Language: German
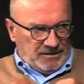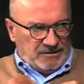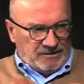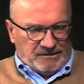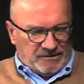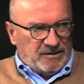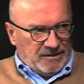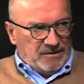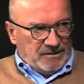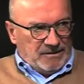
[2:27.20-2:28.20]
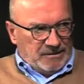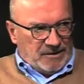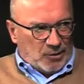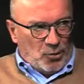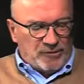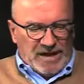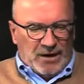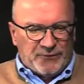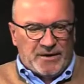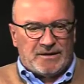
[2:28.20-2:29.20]
die das, großen Auftritte. Die großen
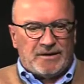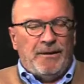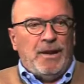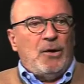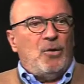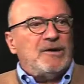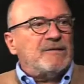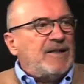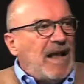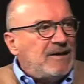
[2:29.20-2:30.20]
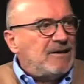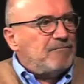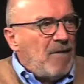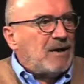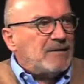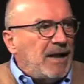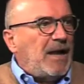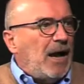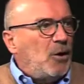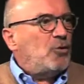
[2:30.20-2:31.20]
Auftritte. Und das Gleiche macht er
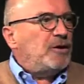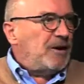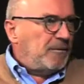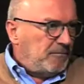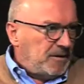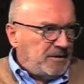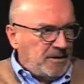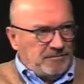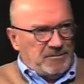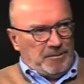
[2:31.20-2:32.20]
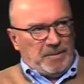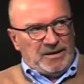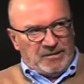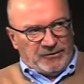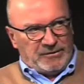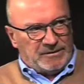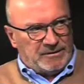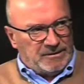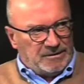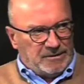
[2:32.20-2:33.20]
ja auch in dem, in dem tibetischen
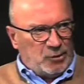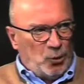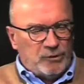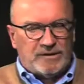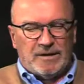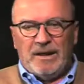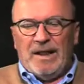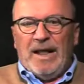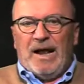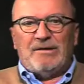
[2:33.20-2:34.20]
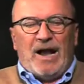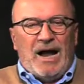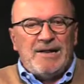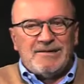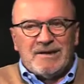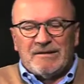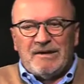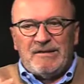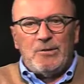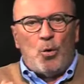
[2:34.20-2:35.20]
äh, Kloster. Also all das,
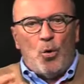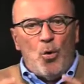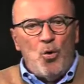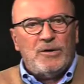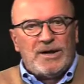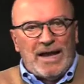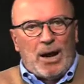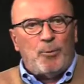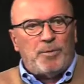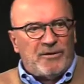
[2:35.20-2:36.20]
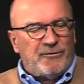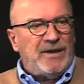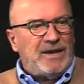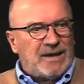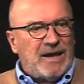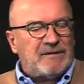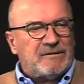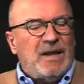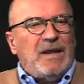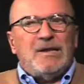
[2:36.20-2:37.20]
es sind unglaublich viele
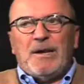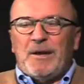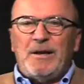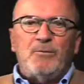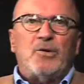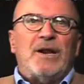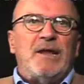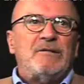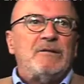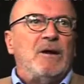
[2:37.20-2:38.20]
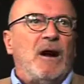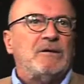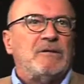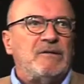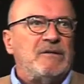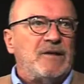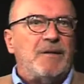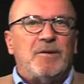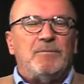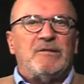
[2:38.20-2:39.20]
Gags. Ich habe irgendwo gelesen, ja, das ist
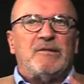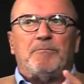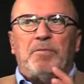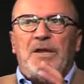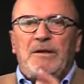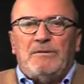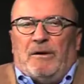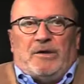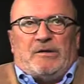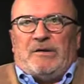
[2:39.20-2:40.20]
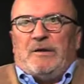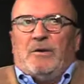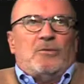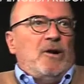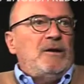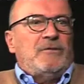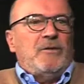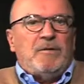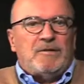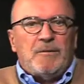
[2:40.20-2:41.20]
eben der Mr. Bean. Ich sehe da gar nichts
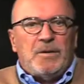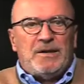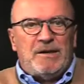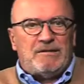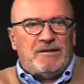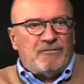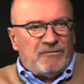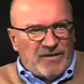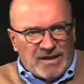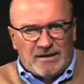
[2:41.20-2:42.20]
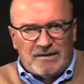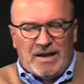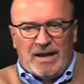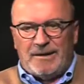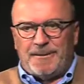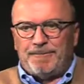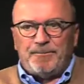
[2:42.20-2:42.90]
von Mr. Bean. Ich sehe wirklich eine,